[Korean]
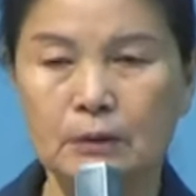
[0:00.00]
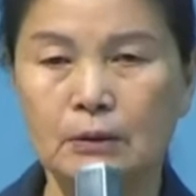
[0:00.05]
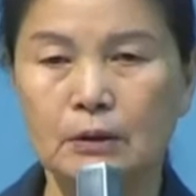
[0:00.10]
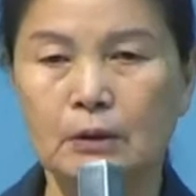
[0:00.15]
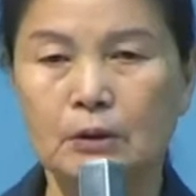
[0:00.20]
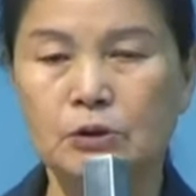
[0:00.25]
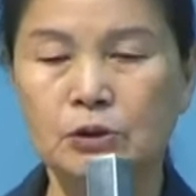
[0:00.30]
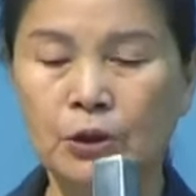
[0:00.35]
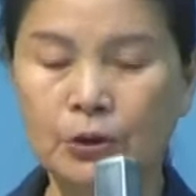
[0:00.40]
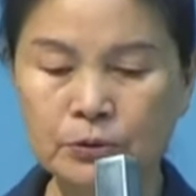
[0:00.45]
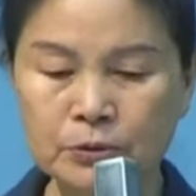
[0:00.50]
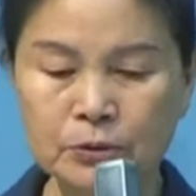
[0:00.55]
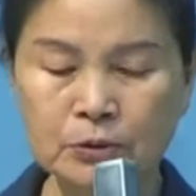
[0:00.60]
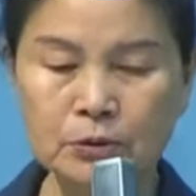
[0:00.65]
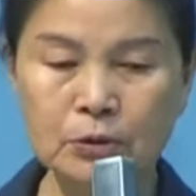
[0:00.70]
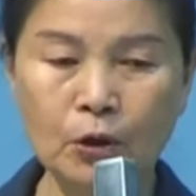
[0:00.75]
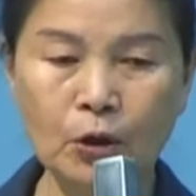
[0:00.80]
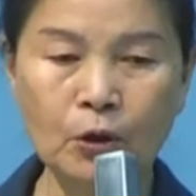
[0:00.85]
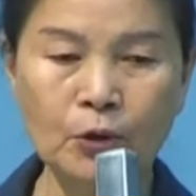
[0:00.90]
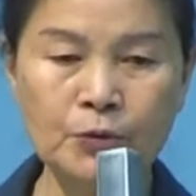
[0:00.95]
저는
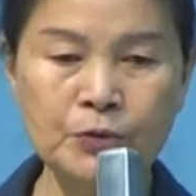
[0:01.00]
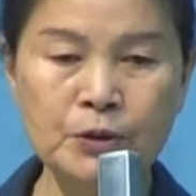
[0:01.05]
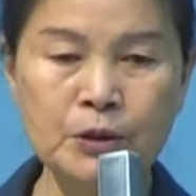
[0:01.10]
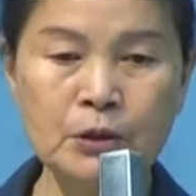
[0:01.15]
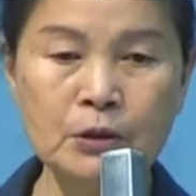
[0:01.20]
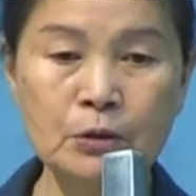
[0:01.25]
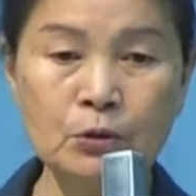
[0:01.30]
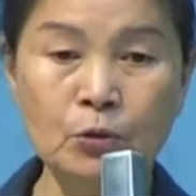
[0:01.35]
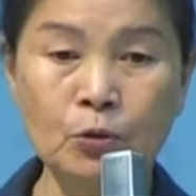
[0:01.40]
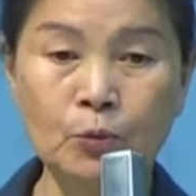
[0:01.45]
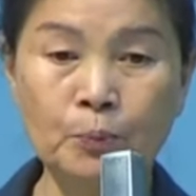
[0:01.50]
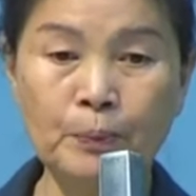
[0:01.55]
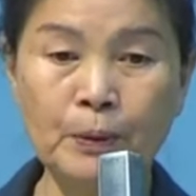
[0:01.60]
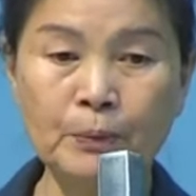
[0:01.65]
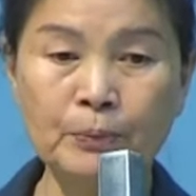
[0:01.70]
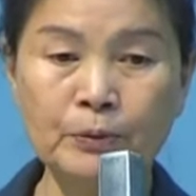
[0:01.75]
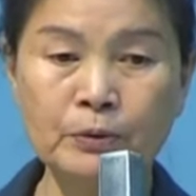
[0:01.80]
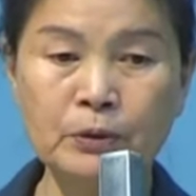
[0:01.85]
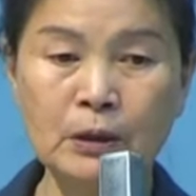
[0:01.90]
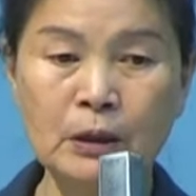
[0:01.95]
언니,
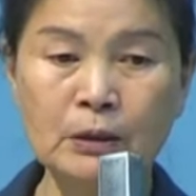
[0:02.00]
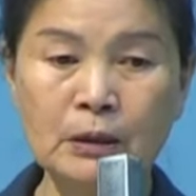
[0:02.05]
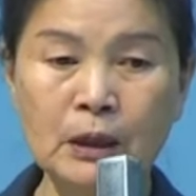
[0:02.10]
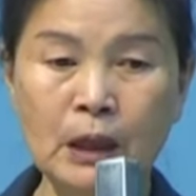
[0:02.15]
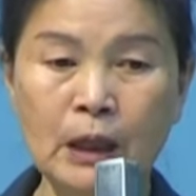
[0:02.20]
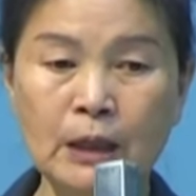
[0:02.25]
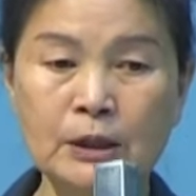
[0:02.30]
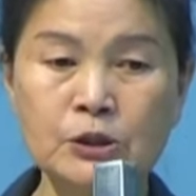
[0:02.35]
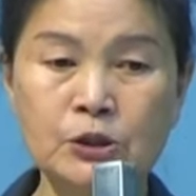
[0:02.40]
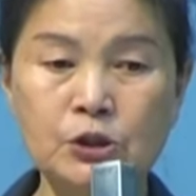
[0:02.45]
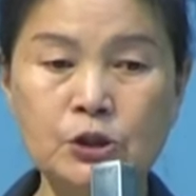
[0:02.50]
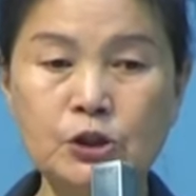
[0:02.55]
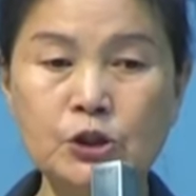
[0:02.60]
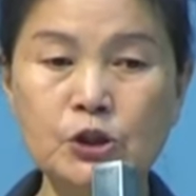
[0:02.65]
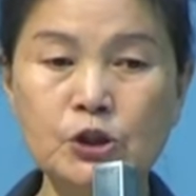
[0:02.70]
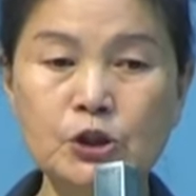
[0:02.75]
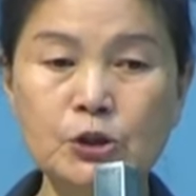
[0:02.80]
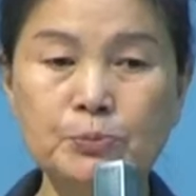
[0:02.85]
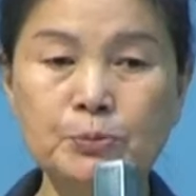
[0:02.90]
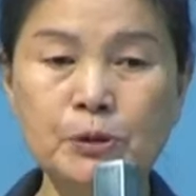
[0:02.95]
오빠보다 내가
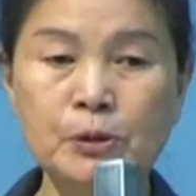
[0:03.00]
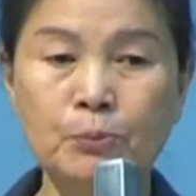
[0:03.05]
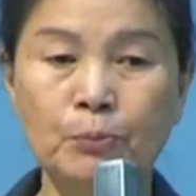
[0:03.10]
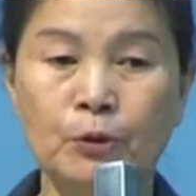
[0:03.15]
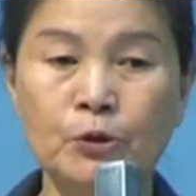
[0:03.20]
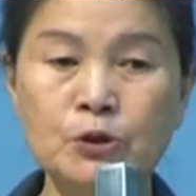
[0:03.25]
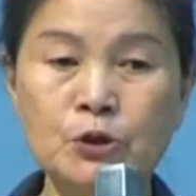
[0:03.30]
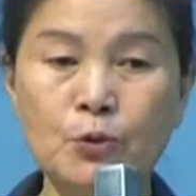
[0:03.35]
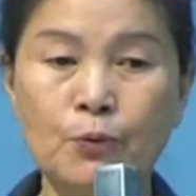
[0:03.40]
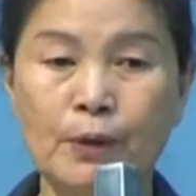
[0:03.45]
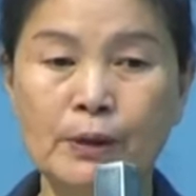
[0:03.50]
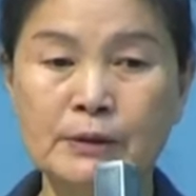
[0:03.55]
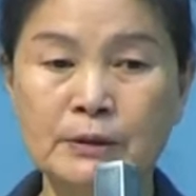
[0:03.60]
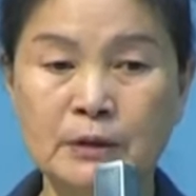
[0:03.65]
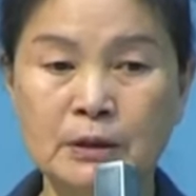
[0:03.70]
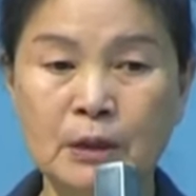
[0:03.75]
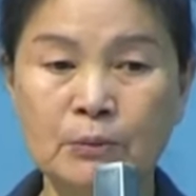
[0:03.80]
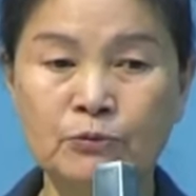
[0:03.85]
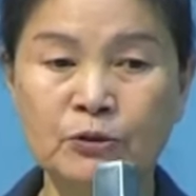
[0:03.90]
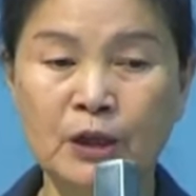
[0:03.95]
시집을 먼저 왔기
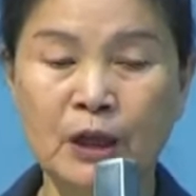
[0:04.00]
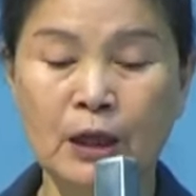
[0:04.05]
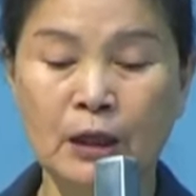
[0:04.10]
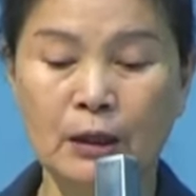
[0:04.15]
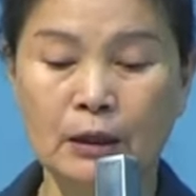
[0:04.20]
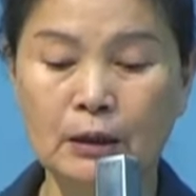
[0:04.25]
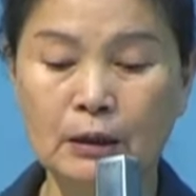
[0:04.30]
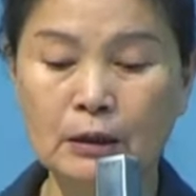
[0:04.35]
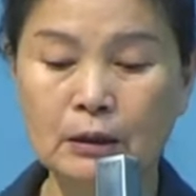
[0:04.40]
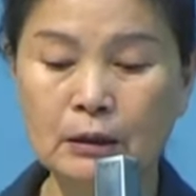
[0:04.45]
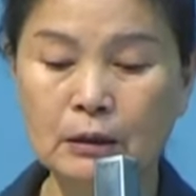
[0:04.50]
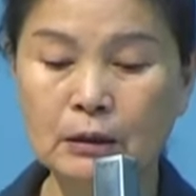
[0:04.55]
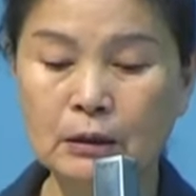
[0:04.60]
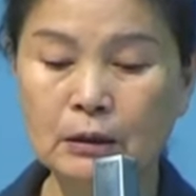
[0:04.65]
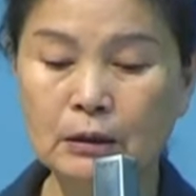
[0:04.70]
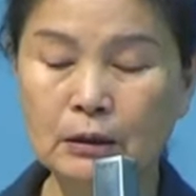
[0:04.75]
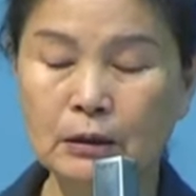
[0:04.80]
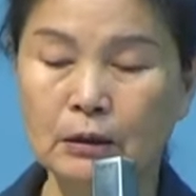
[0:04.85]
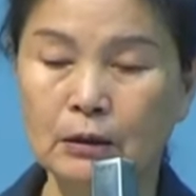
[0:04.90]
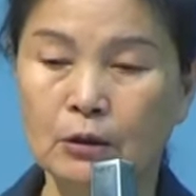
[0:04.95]
때문에
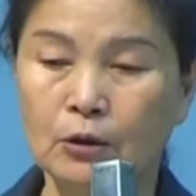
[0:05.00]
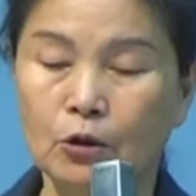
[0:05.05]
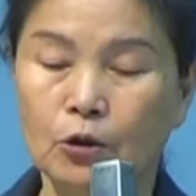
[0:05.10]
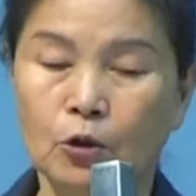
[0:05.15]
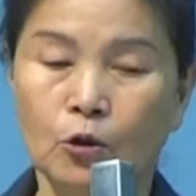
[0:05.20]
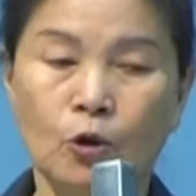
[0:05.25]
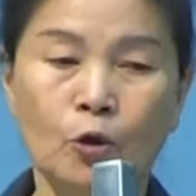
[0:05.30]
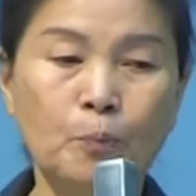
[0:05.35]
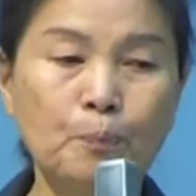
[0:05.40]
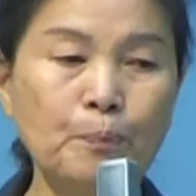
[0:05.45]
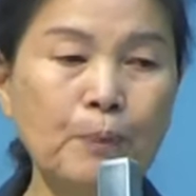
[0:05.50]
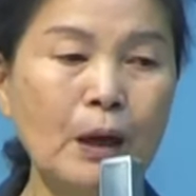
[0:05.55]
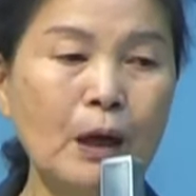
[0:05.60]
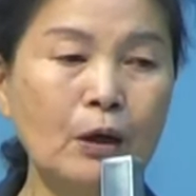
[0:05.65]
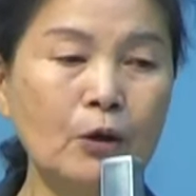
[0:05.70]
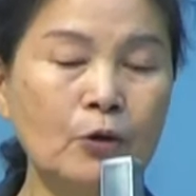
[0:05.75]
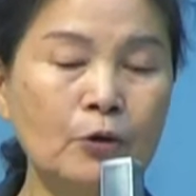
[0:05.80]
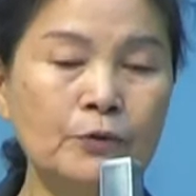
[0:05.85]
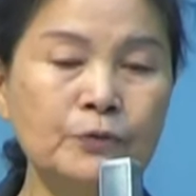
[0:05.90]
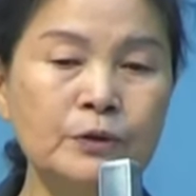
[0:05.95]
오빠,
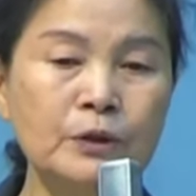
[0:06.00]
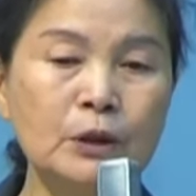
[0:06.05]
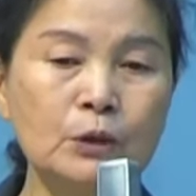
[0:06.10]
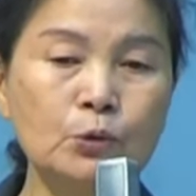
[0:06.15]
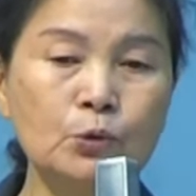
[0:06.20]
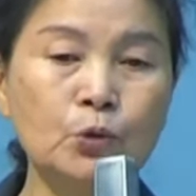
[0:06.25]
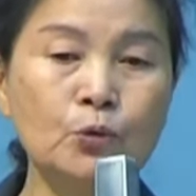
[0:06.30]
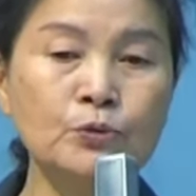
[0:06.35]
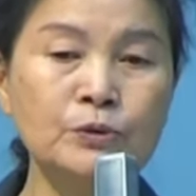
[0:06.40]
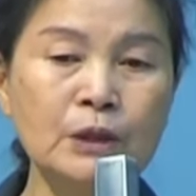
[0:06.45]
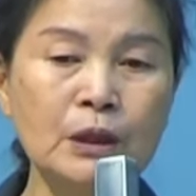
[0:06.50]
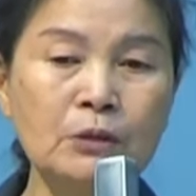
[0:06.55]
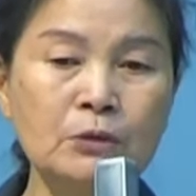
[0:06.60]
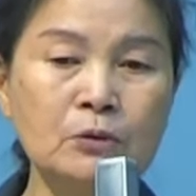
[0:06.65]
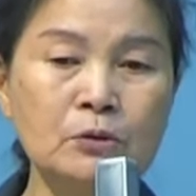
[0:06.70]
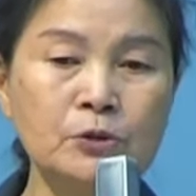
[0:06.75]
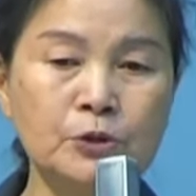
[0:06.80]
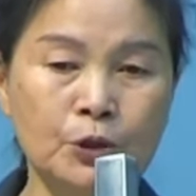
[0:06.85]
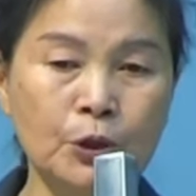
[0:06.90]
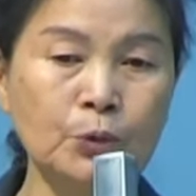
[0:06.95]
언니,
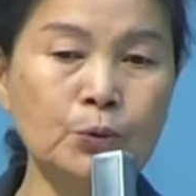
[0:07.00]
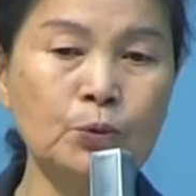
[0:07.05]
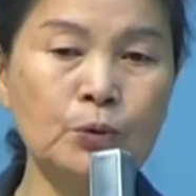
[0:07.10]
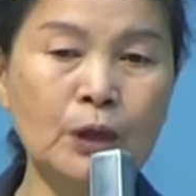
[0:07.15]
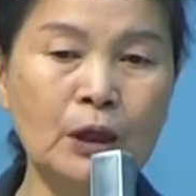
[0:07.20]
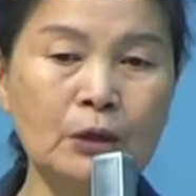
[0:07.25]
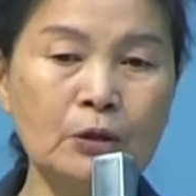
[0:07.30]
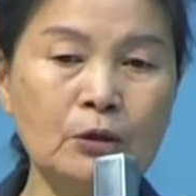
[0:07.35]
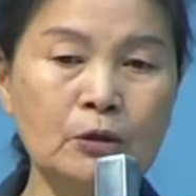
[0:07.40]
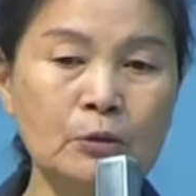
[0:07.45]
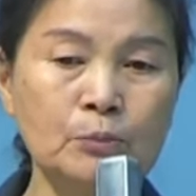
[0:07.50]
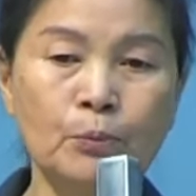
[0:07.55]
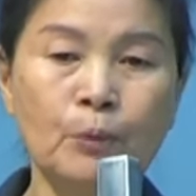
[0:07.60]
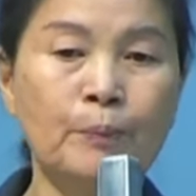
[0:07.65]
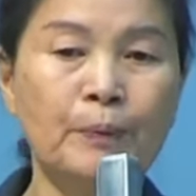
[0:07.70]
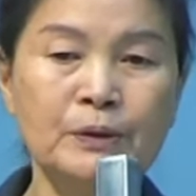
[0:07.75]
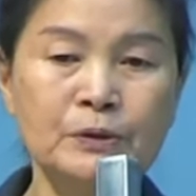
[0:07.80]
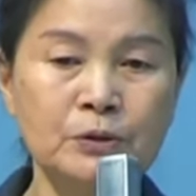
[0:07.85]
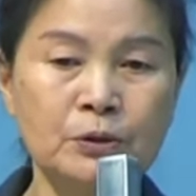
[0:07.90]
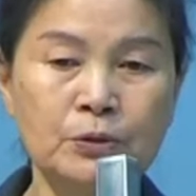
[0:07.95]
동생들 결혼하는 걸 못
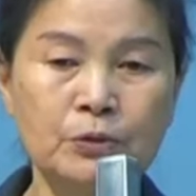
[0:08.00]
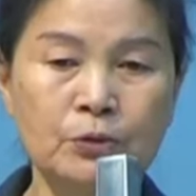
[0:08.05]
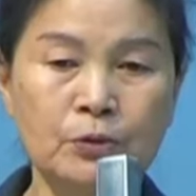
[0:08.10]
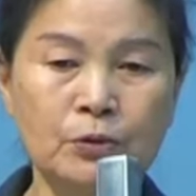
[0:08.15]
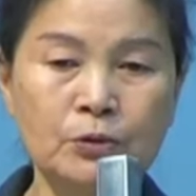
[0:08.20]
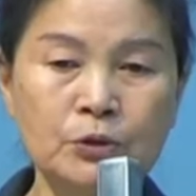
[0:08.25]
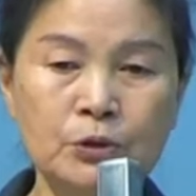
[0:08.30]
봤어요.